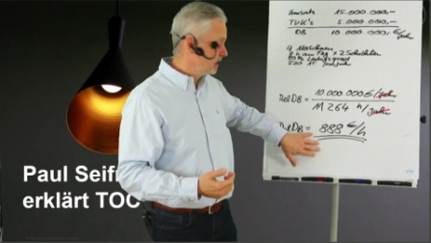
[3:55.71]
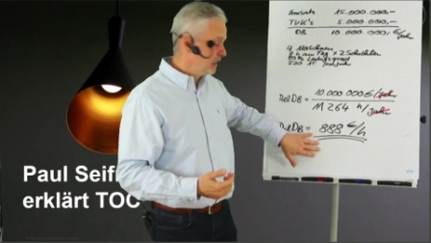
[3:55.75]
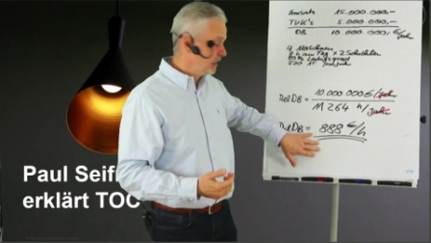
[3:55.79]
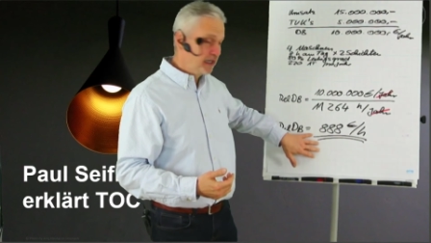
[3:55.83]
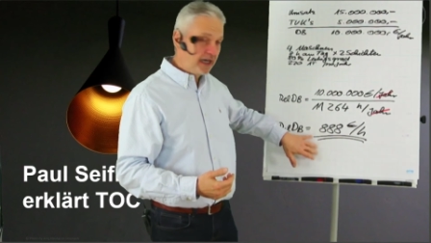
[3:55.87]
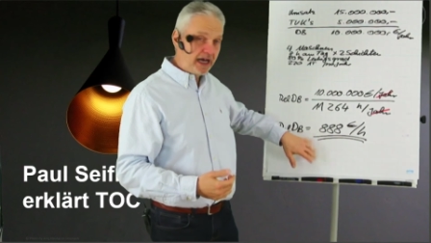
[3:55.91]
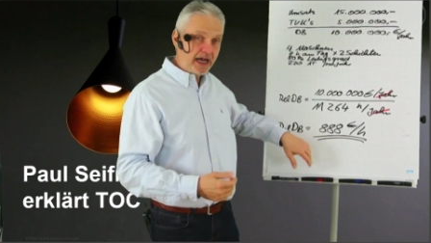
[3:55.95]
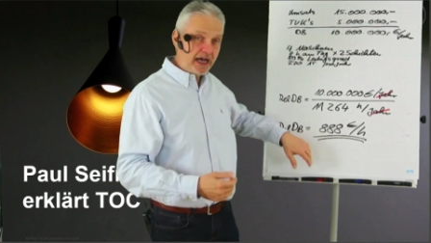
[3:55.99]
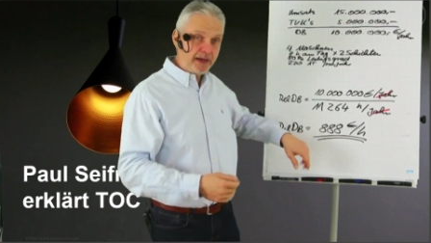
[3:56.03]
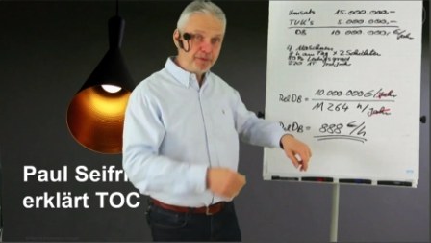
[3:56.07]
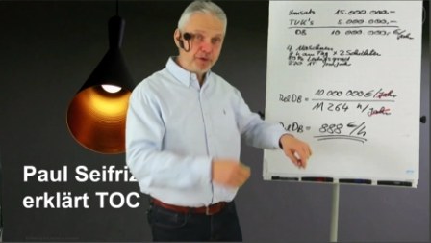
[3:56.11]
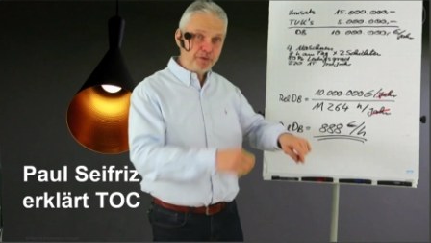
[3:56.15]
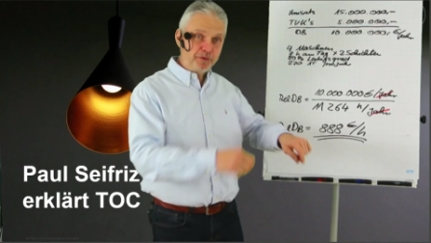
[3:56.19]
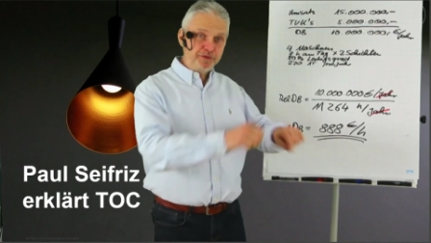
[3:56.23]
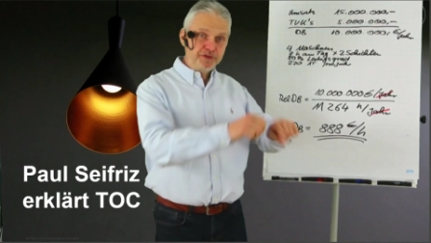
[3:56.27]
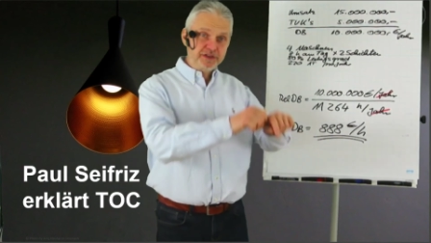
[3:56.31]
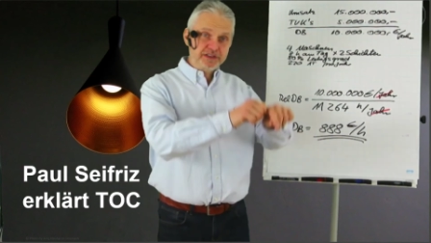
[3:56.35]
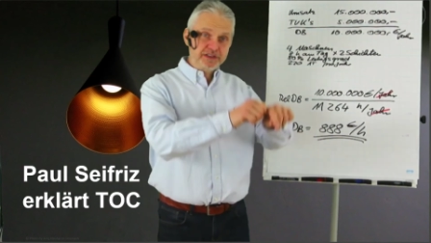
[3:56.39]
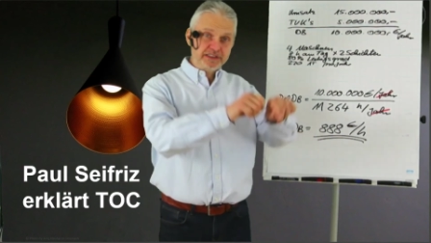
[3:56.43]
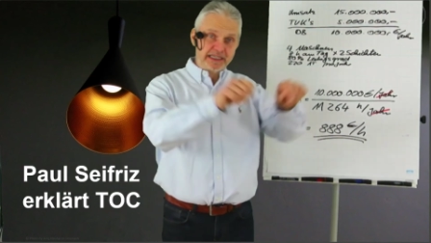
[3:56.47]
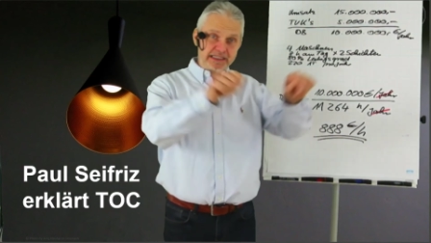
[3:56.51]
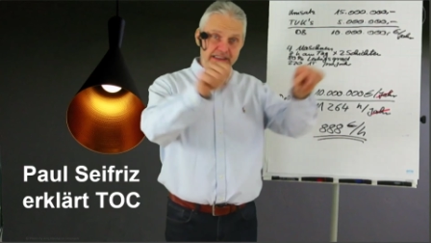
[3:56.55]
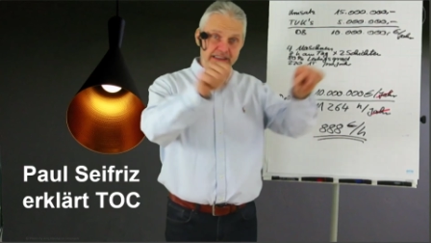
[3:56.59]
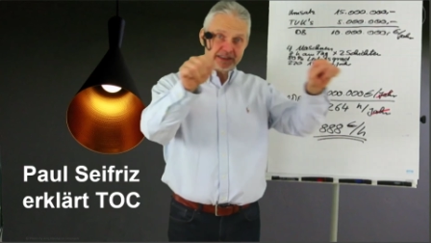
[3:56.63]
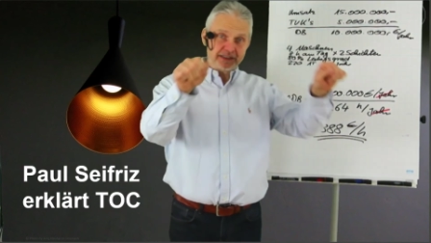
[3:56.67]
habe auf den
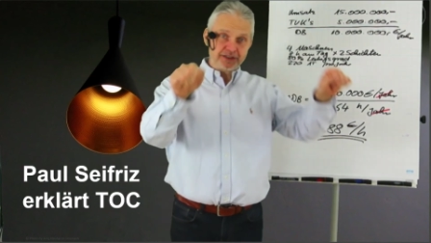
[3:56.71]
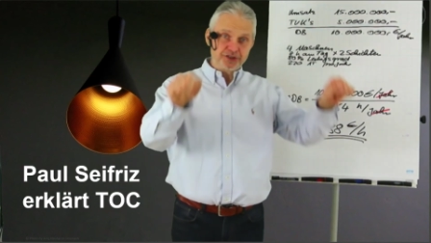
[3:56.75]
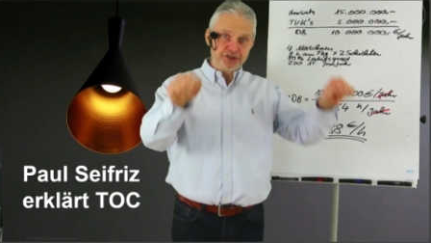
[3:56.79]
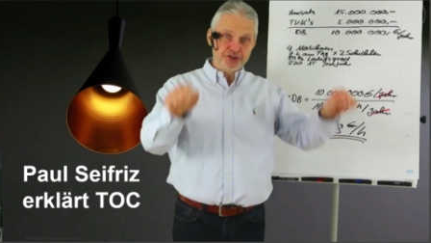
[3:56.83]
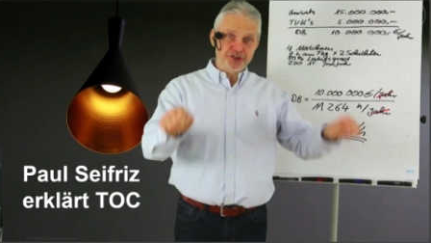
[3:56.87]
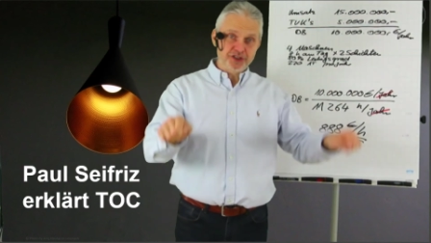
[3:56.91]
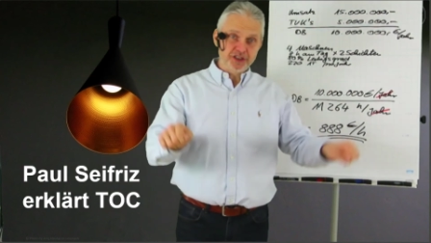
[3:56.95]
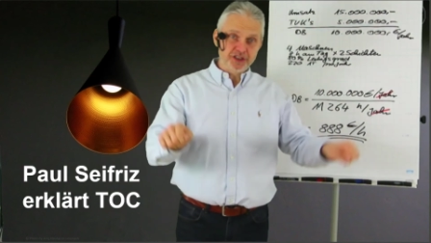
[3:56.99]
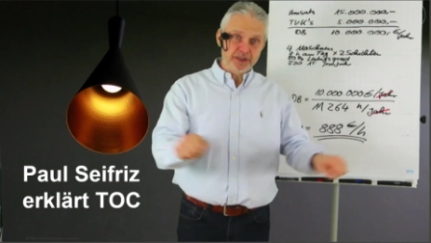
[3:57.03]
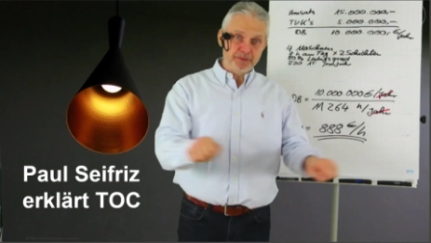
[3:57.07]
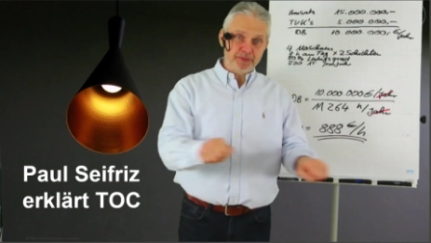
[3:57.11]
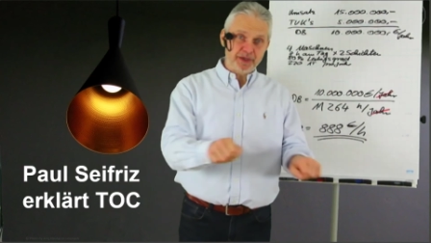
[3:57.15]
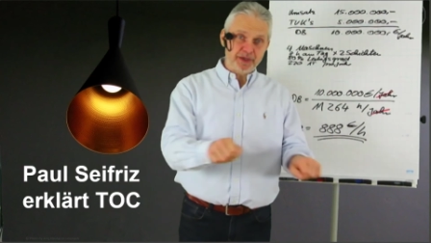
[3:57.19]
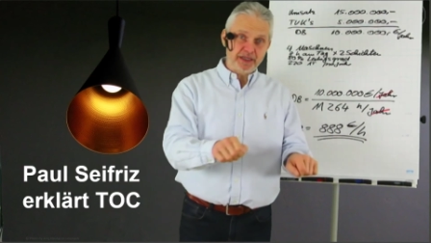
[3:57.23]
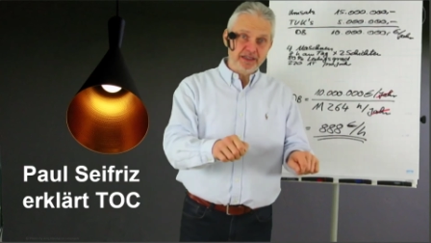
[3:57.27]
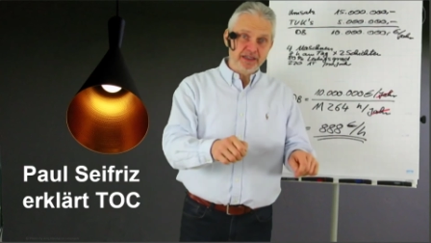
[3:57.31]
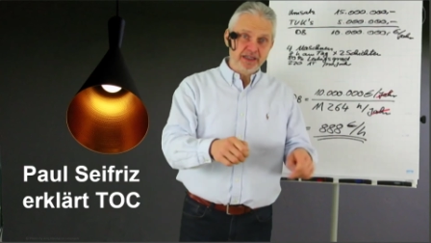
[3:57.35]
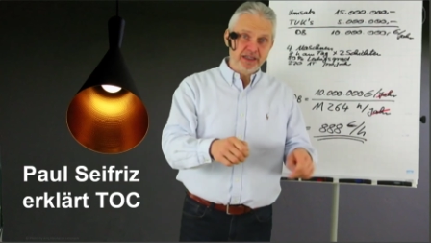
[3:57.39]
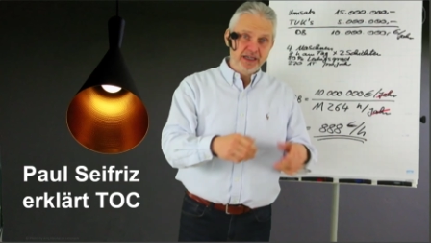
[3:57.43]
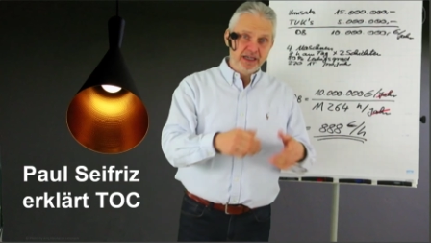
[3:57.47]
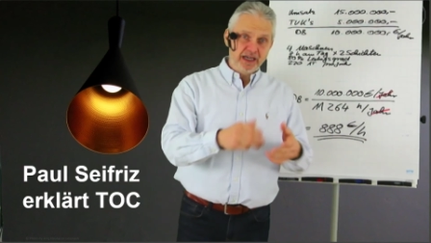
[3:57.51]
Zettel geschrieben